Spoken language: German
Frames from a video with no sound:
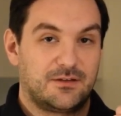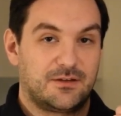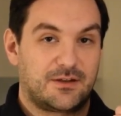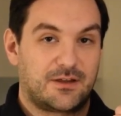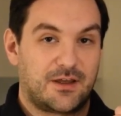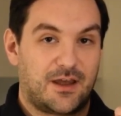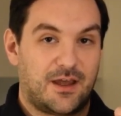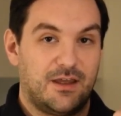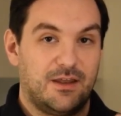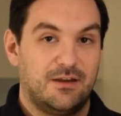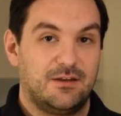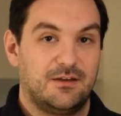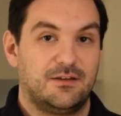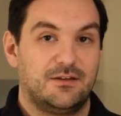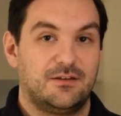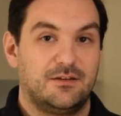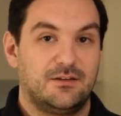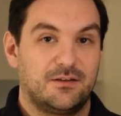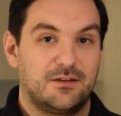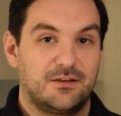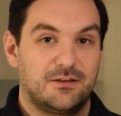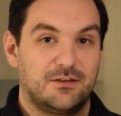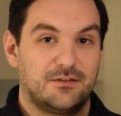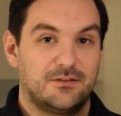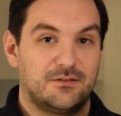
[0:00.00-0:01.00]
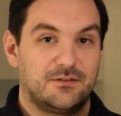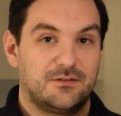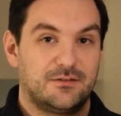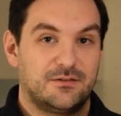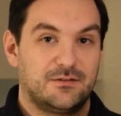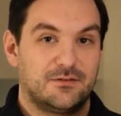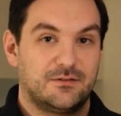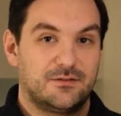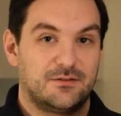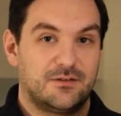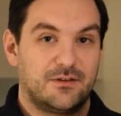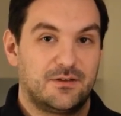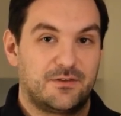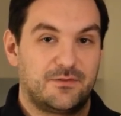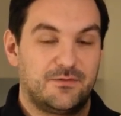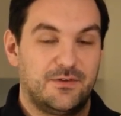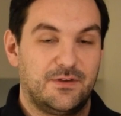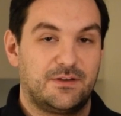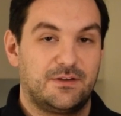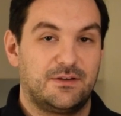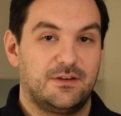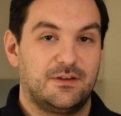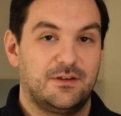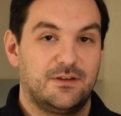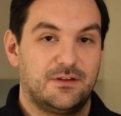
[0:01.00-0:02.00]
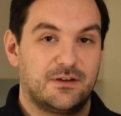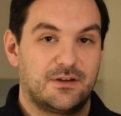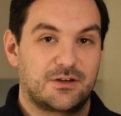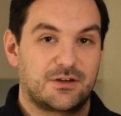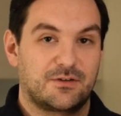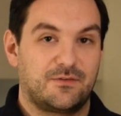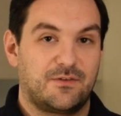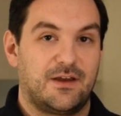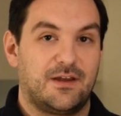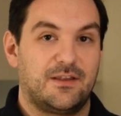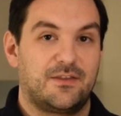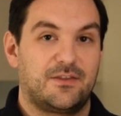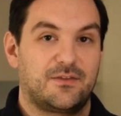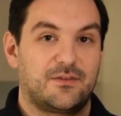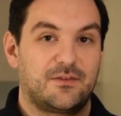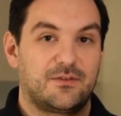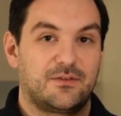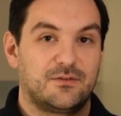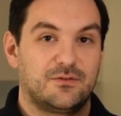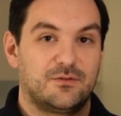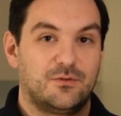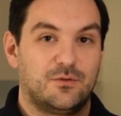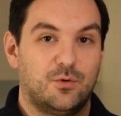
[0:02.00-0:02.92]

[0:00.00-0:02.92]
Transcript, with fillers: keine, es wird in der Schweiz